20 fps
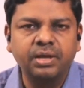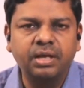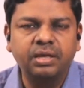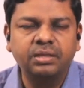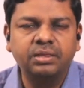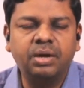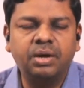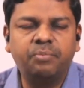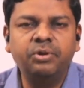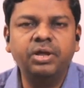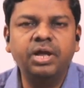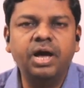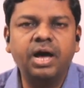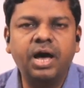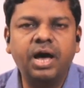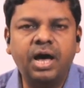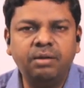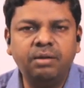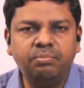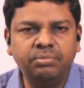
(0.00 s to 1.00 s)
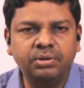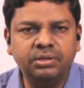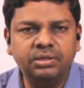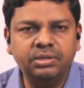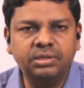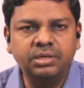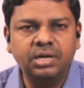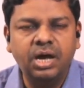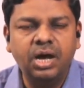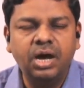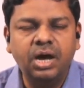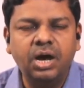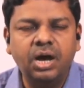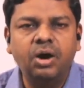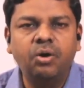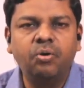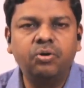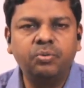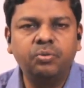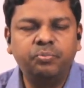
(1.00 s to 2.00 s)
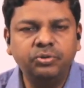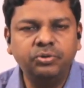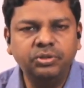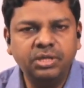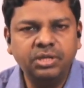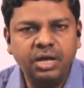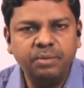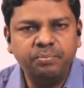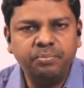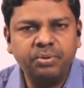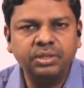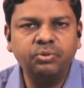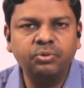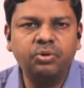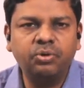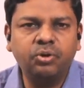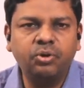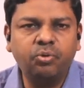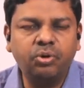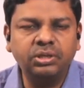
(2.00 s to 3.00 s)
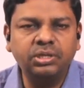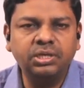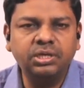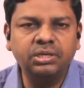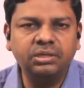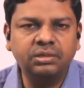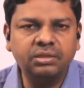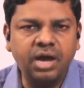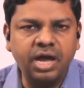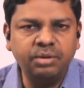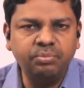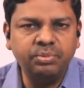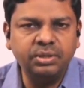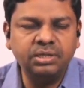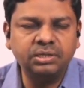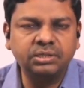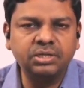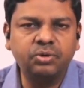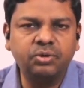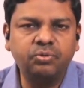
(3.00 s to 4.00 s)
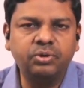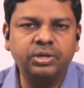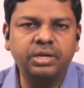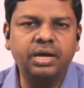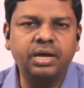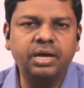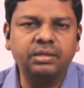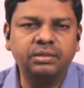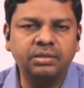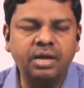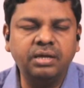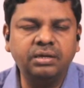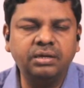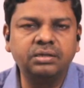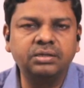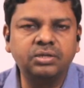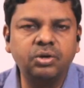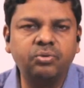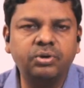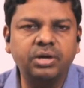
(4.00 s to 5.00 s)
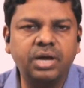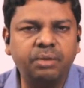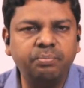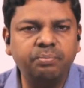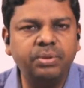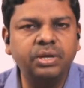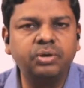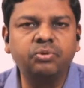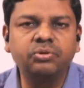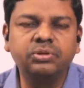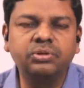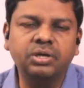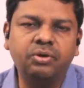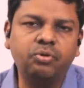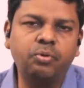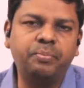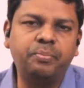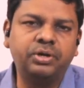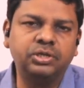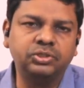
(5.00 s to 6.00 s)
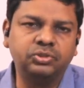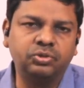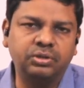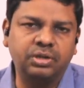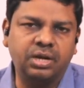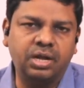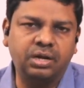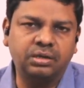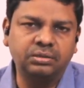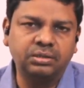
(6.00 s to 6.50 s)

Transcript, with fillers: தம்முடைய அன்பு ஒரு புதிதாய் பிறந்த ஒரு குழந்தைக்கு தாய் மீது இருக்கக்கூடிய தாய்க்கு இருக்கக்கூடிய அன்பை குறித்து அவர் ஒப்பிட்டு சொல்கிறார்